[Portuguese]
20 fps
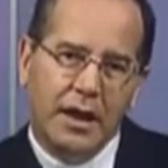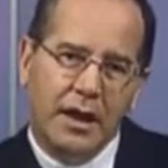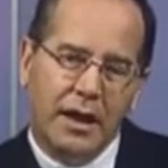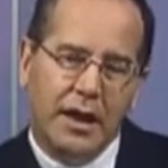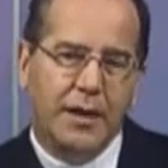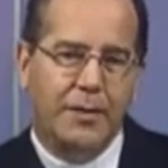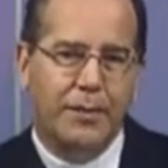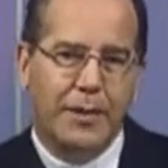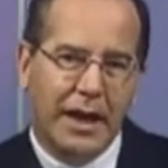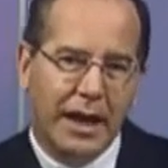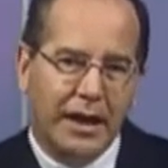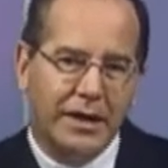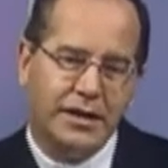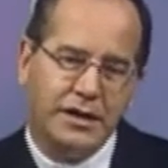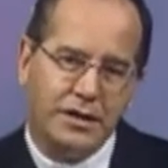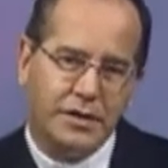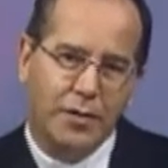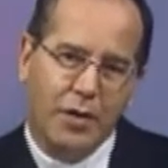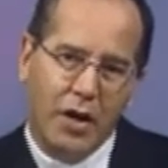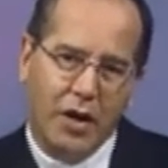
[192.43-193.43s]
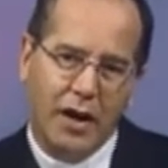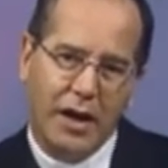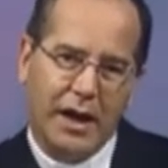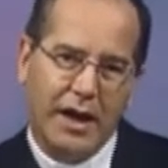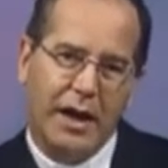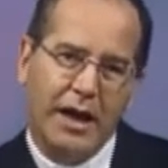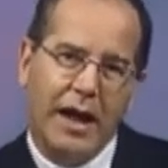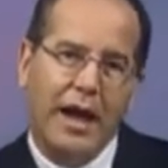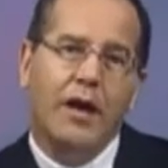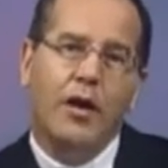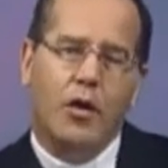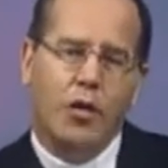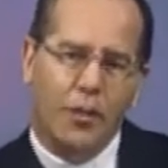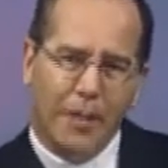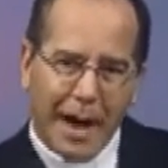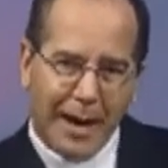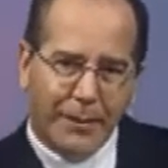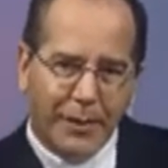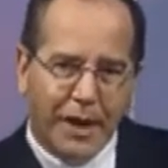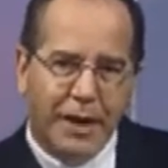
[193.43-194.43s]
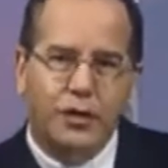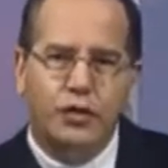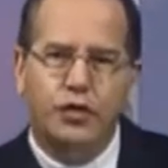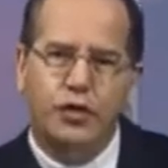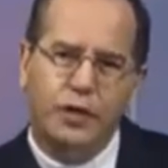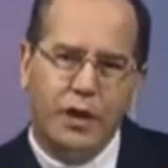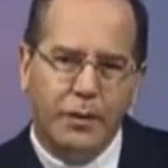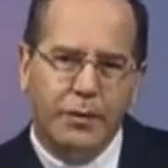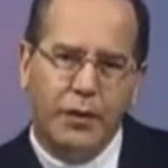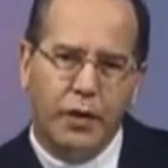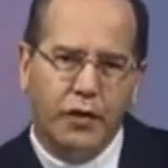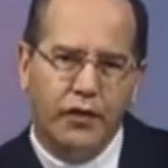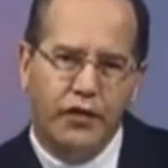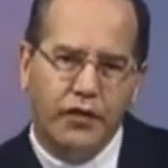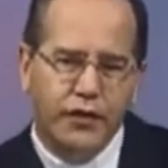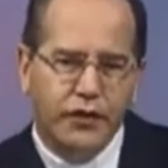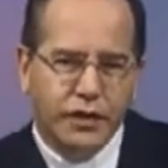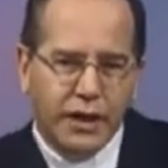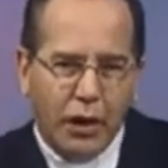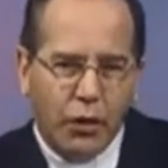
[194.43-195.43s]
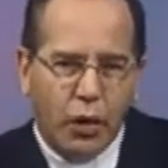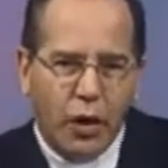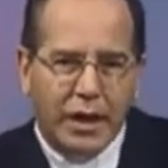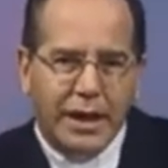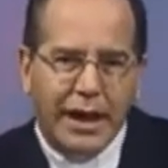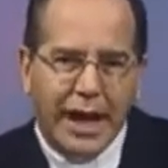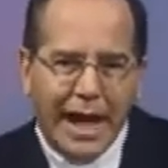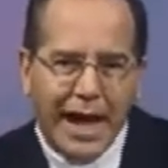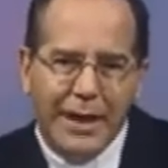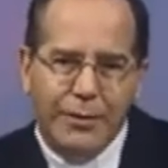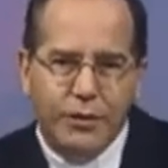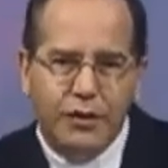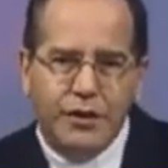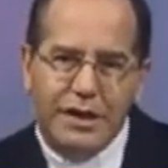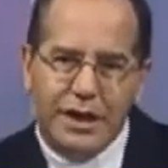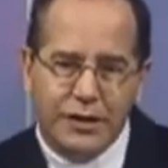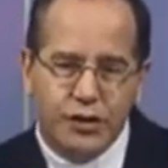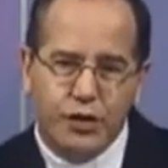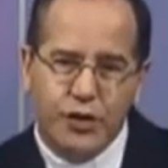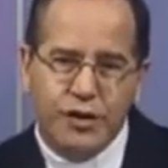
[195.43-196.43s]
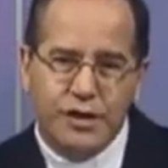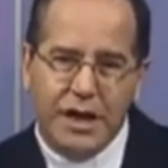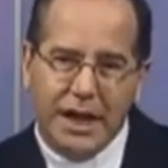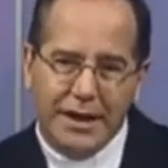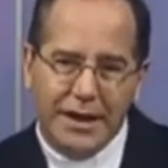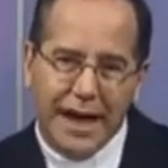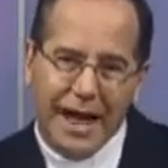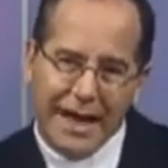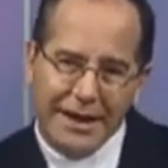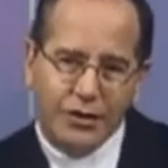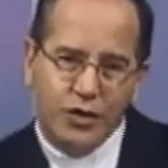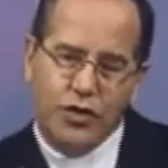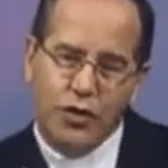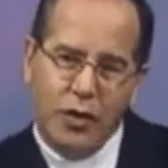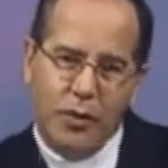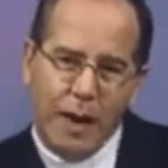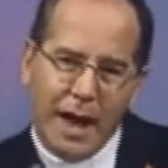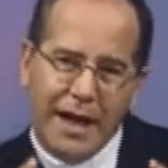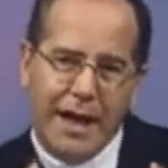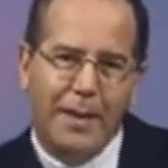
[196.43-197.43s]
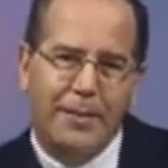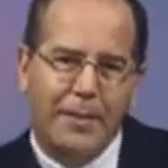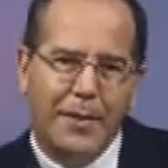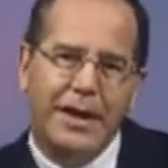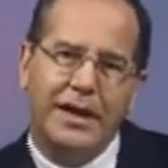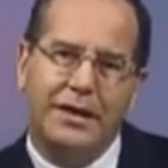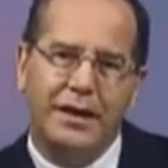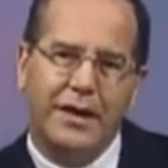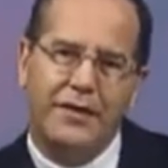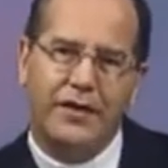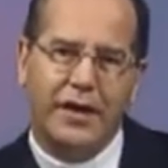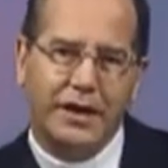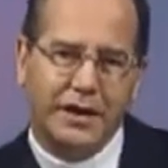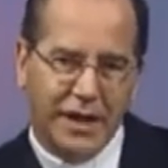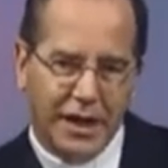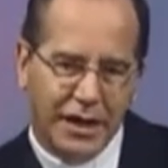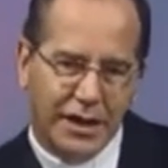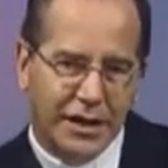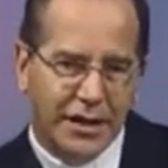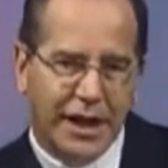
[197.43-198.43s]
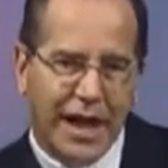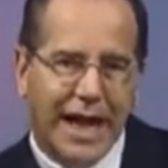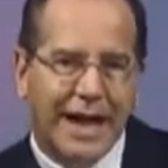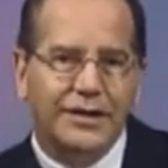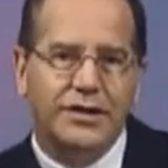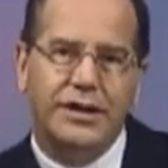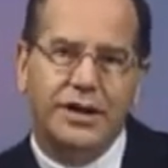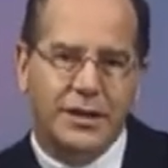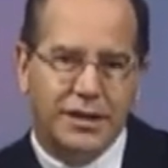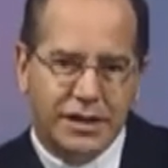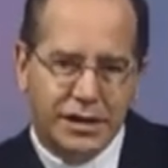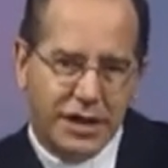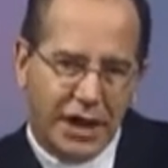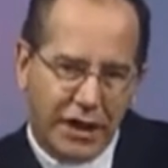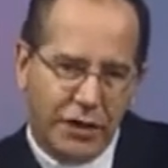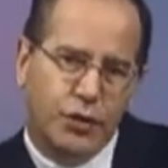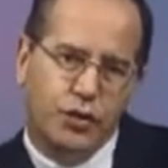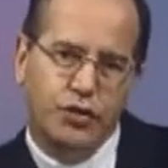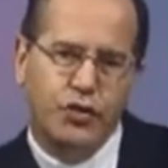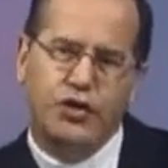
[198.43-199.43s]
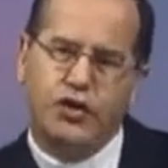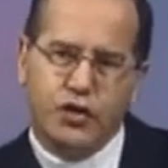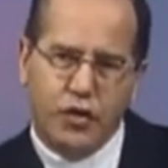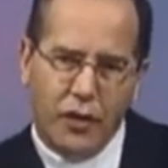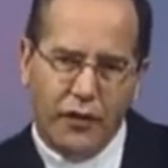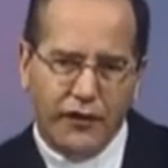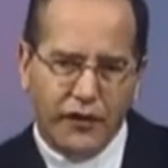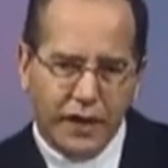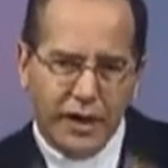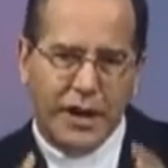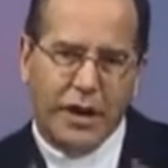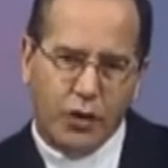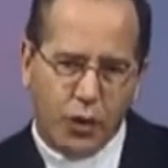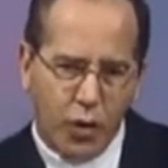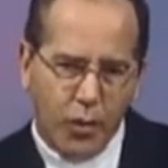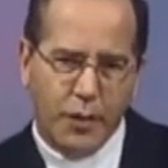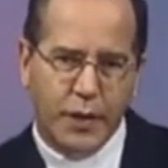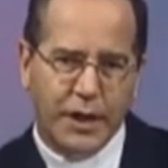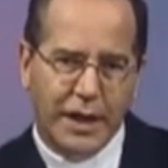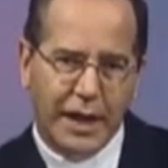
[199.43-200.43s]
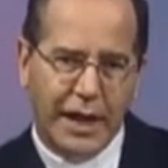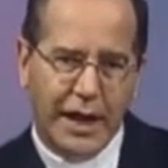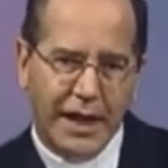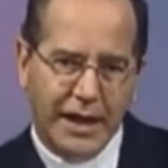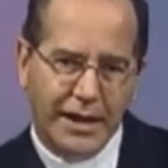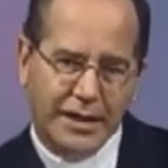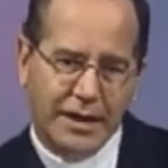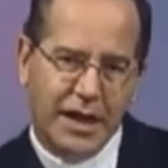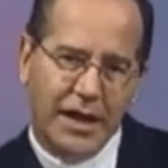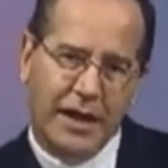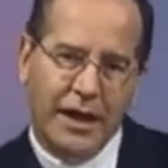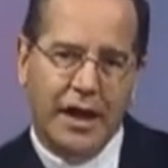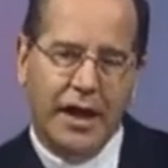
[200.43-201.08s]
e pela esmola. Uma abertura profunda ao olharmos a sociedade como a campanha da fraternidade deste ano nos convida como igreja,